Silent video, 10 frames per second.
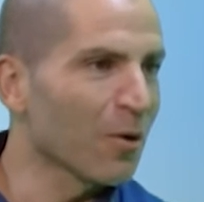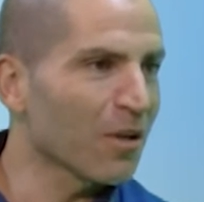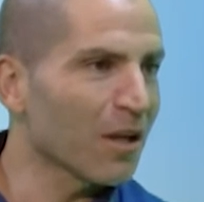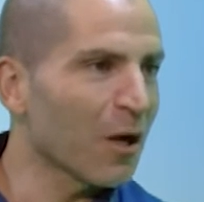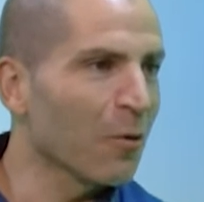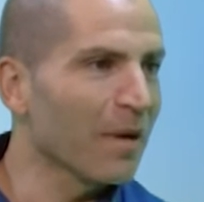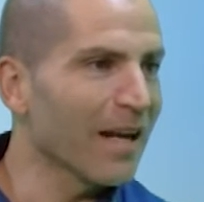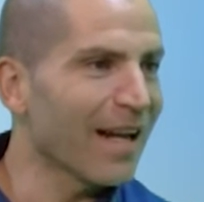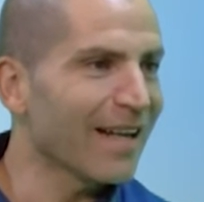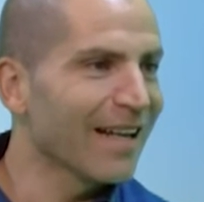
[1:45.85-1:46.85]
por
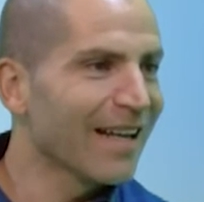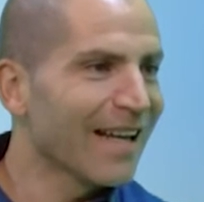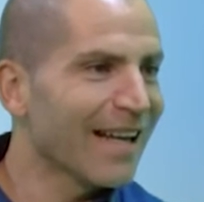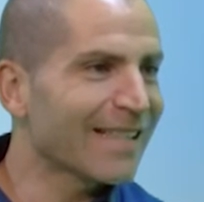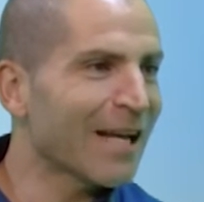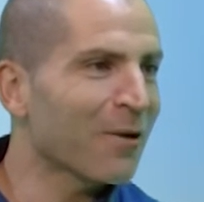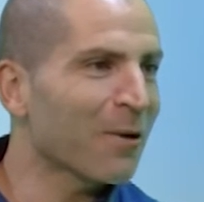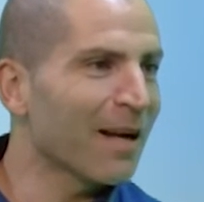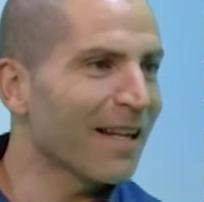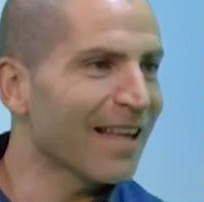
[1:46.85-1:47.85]
recuperar esa
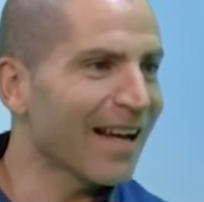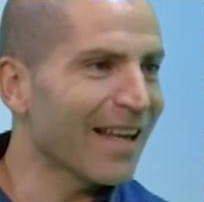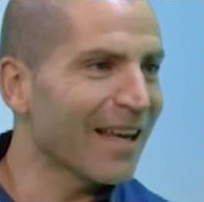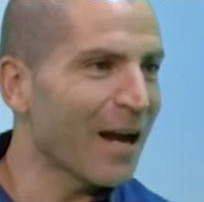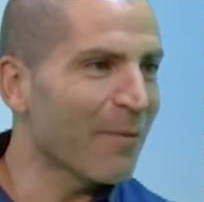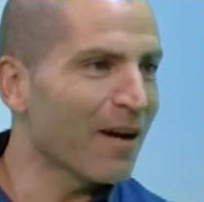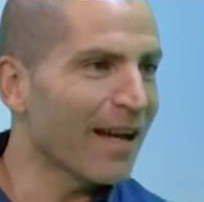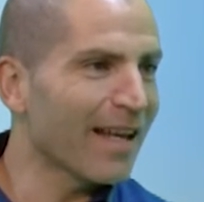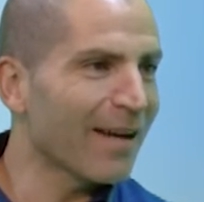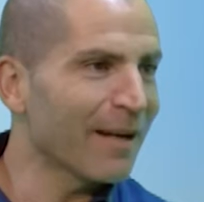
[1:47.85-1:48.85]
normalidad que dejábamos
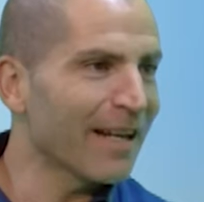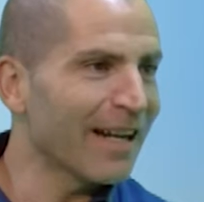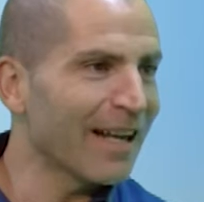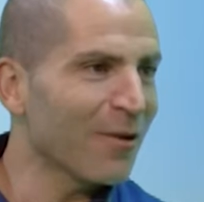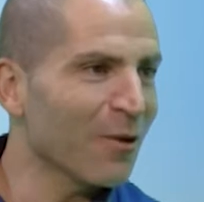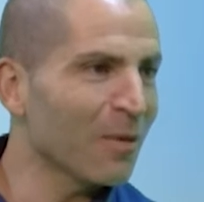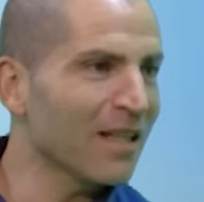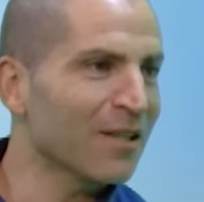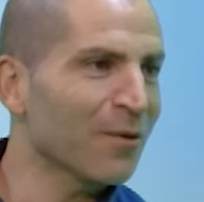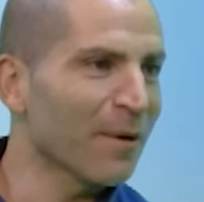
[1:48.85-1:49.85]
allá en el año
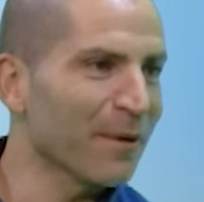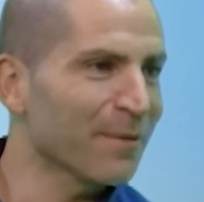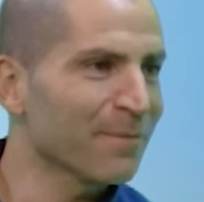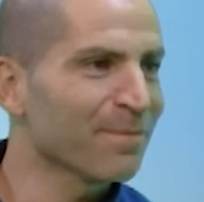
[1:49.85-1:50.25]
2019, ¿no?